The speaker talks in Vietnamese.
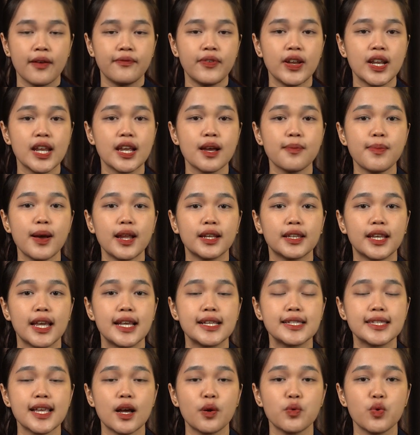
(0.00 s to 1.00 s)
Vậy thì các bạn
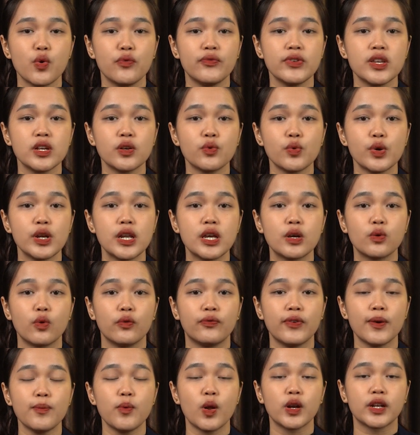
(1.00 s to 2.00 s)
thấy sao đối với những quy định của
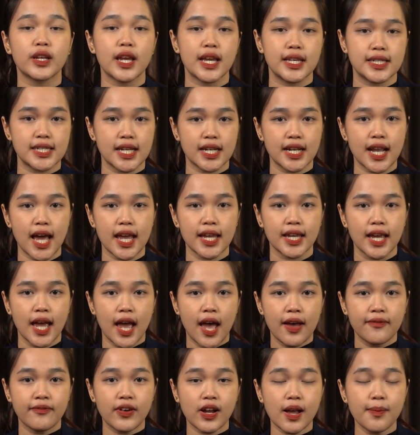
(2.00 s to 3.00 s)
pháp luật kể trên đây?
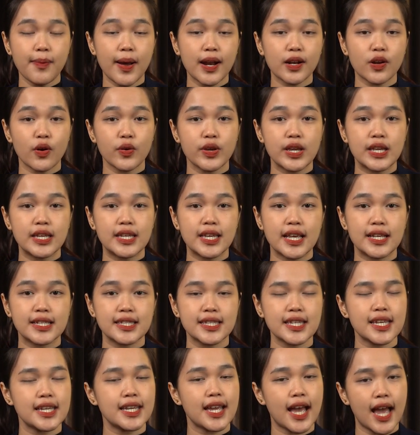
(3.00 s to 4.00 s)
Và các bạn có ý kiến
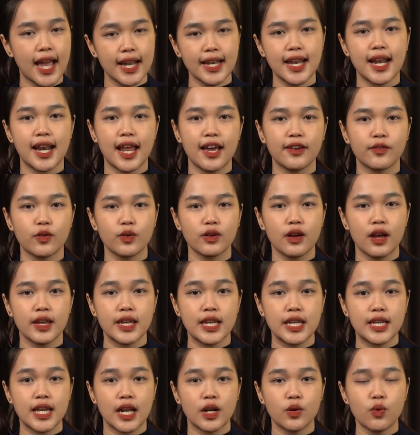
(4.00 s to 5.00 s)
gì? Hãy để lại
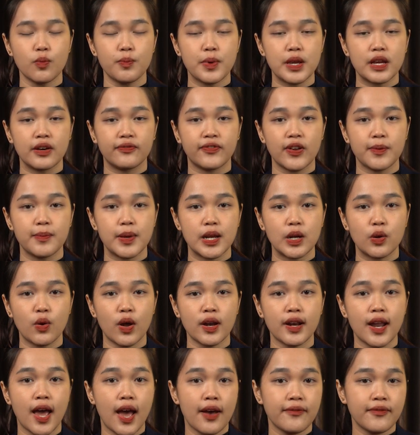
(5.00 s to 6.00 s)
ý kiến của mình ở phần bình
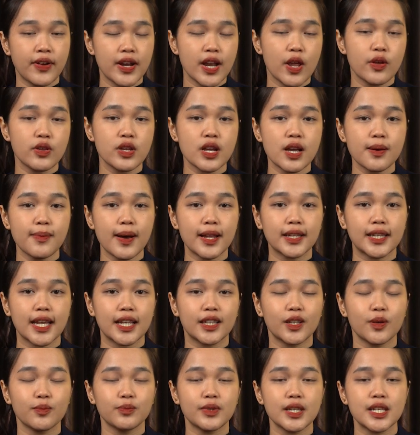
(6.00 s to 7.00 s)
luận. Và nếu như các bạn
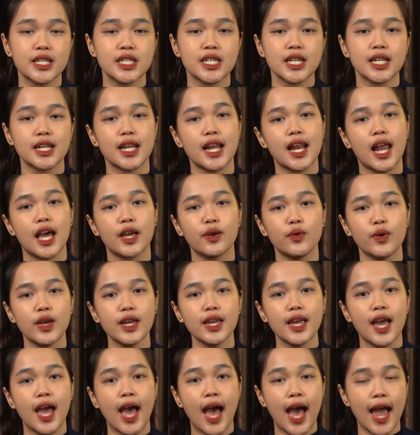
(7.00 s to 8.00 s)
thấy thông tin trên đây là hữu
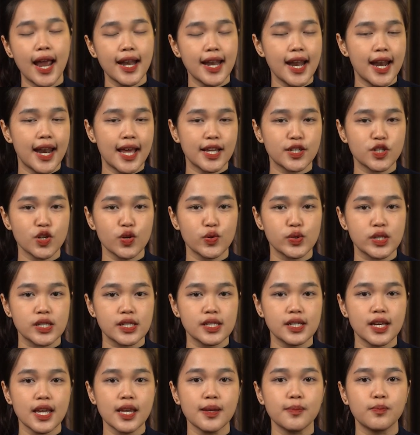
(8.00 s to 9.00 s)
ích, hãy để lại cho luật
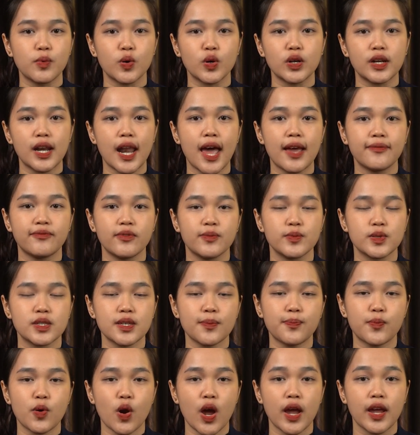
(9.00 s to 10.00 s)
sư X một like và một
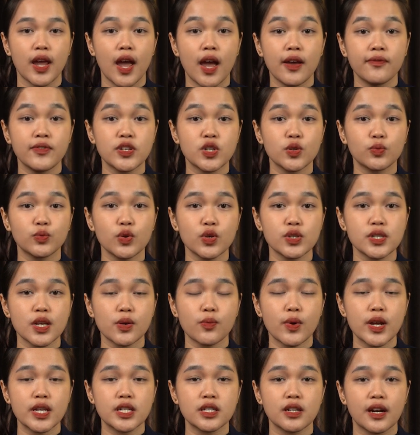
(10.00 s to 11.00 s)
subscribe vì chúng tôi sẽ
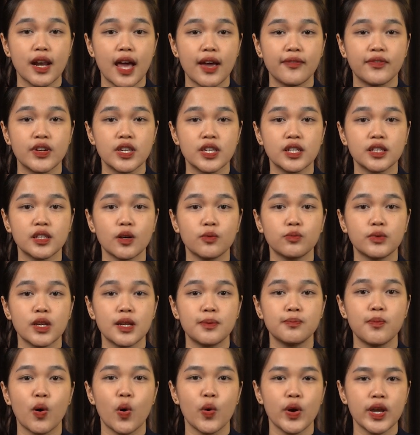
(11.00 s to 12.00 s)
quay trở lại với những thông
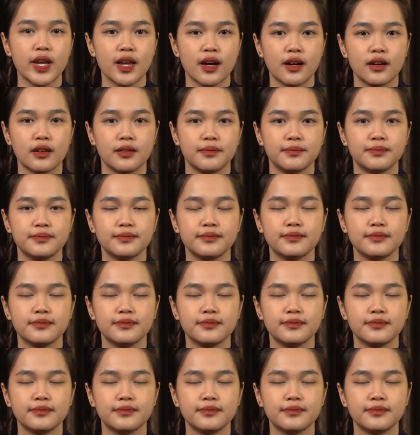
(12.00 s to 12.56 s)
tin bổ ích hơn.